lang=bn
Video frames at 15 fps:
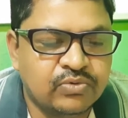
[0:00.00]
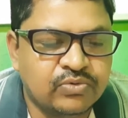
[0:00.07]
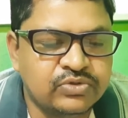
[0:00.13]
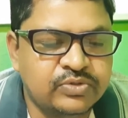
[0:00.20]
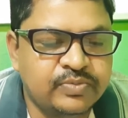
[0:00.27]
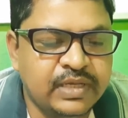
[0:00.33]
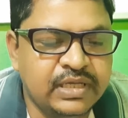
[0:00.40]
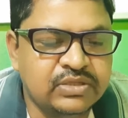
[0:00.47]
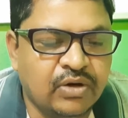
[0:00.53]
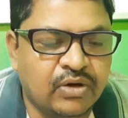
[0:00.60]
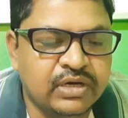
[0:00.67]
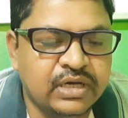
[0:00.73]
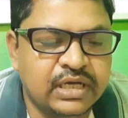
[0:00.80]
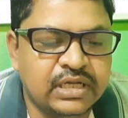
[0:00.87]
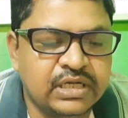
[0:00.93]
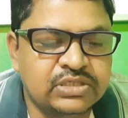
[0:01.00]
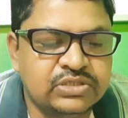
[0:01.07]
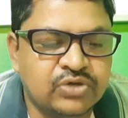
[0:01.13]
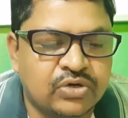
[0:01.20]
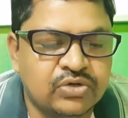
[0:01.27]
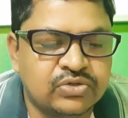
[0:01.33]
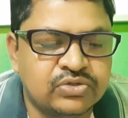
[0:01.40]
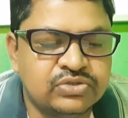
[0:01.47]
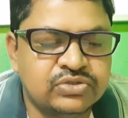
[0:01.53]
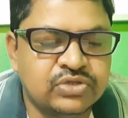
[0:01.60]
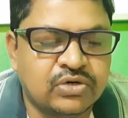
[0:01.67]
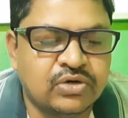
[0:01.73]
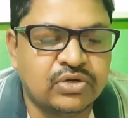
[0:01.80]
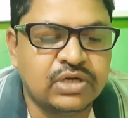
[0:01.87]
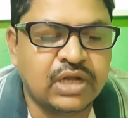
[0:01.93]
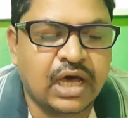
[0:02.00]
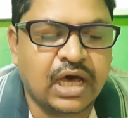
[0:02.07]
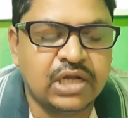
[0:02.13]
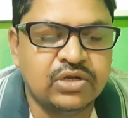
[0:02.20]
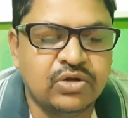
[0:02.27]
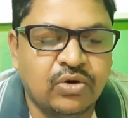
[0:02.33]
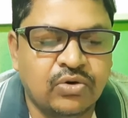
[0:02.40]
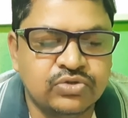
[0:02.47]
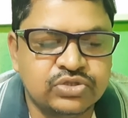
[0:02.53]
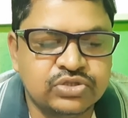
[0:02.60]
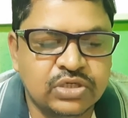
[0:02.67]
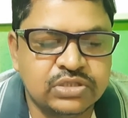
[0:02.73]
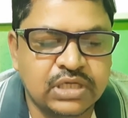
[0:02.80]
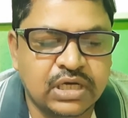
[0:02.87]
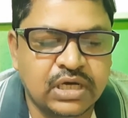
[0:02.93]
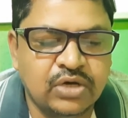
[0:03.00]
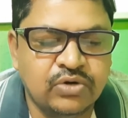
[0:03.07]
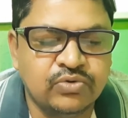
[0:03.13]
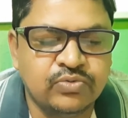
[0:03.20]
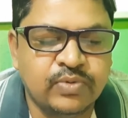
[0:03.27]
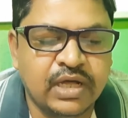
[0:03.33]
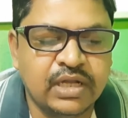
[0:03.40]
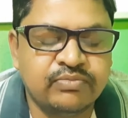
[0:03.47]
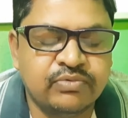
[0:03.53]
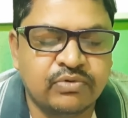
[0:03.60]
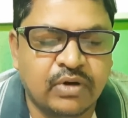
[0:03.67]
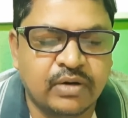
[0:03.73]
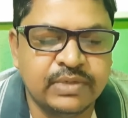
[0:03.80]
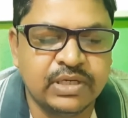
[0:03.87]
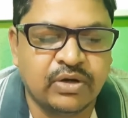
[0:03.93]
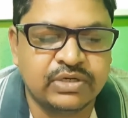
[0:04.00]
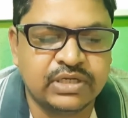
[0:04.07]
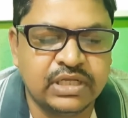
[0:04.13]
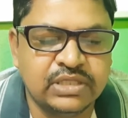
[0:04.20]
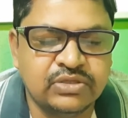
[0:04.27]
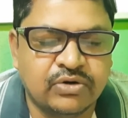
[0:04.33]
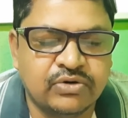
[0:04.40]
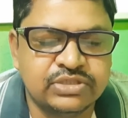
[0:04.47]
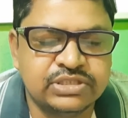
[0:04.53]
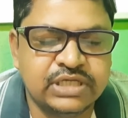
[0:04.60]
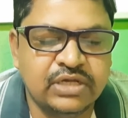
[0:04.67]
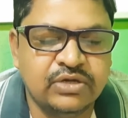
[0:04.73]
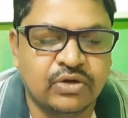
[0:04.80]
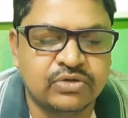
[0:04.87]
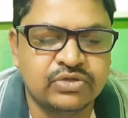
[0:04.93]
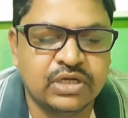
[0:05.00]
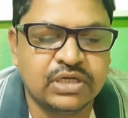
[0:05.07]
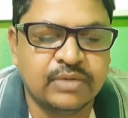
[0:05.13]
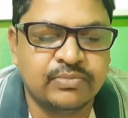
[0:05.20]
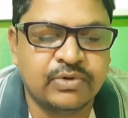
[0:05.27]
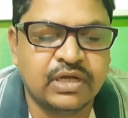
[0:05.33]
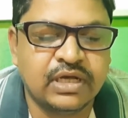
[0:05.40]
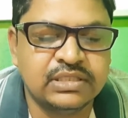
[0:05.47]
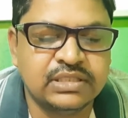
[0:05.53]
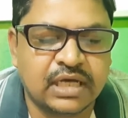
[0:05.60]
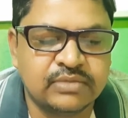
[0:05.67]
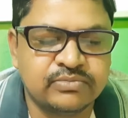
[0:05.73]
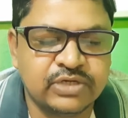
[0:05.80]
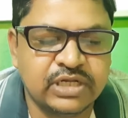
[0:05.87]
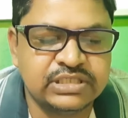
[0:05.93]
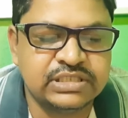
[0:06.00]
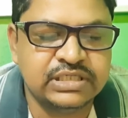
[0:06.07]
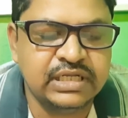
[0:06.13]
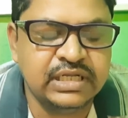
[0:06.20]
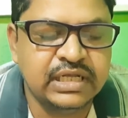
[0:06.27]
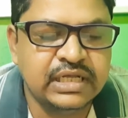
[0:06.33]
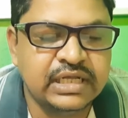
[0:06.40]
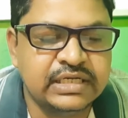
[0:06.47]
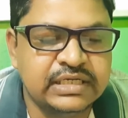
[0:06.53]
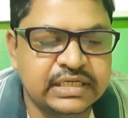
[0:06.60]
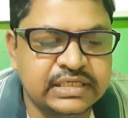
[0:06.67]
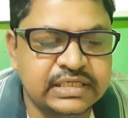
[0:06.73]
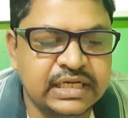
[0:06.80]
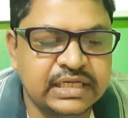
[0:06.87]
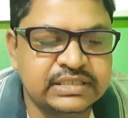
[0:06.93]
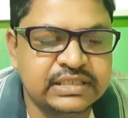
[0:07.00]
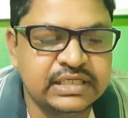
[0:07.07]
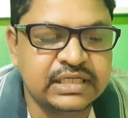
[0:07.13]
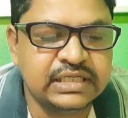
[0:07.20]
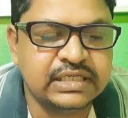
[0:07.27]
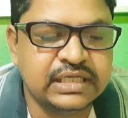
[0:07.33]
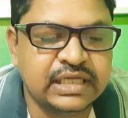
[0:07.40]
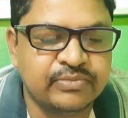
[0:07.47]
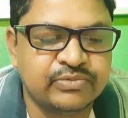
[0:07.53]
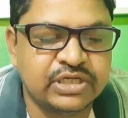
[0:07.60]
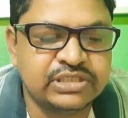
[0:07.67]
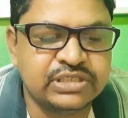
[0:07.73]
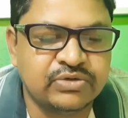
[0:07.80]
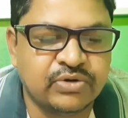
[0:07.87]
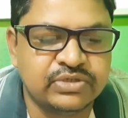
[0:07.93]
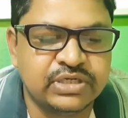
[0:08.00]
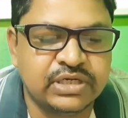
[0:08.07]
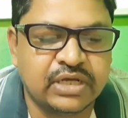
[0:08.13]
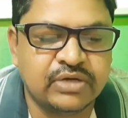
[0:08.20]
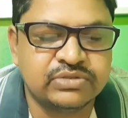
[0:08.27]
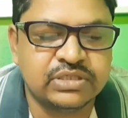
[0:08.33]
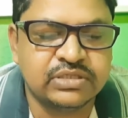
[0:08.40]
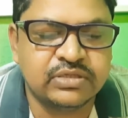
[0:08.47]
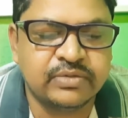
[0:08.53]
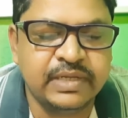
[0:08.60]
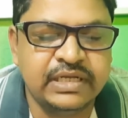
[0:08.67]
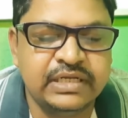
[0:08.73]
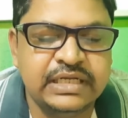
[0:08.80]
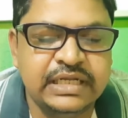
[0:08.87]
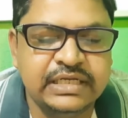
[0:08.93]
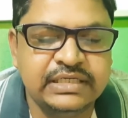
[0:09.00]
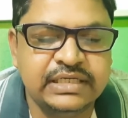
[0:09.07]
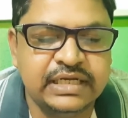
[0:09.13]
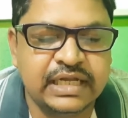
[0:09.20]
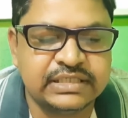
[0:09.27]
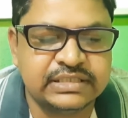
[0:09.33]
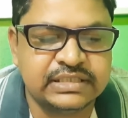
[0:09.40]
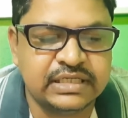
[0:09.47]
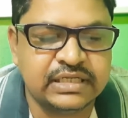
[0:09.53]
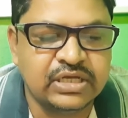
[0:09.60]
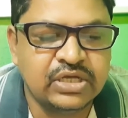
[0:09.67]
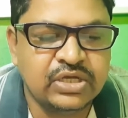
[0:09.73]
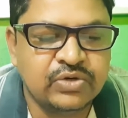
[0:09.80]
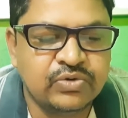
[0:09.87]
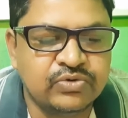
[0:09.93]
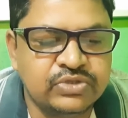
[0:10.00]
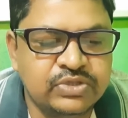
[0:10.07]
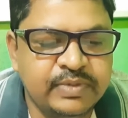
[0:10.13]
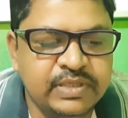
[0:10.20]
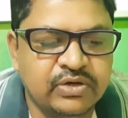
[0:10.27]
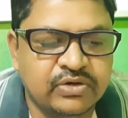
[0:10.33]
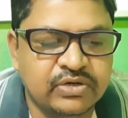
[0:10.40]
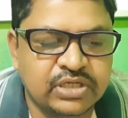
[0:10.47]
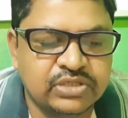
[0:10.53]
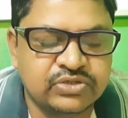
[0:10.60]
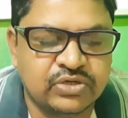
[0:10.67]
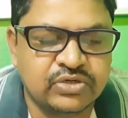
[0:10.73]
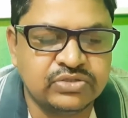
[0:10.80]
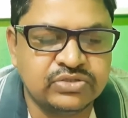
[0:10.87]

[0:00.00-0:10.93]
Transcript: উদ্ভিদ অঙ্গের চলন যখন আলো উষ্ণতা উভয়ের প্রভাবে ঘটে তখন সেই ঘটনাকে বলা হয় থার্মোনাস্টি নিক্রিনাস্টি কেমোনাস্টি কোনটি নাই অর্থাৎ হবে নিক্টিনাস্টি উদ্ভিদ অঙ্গের চলন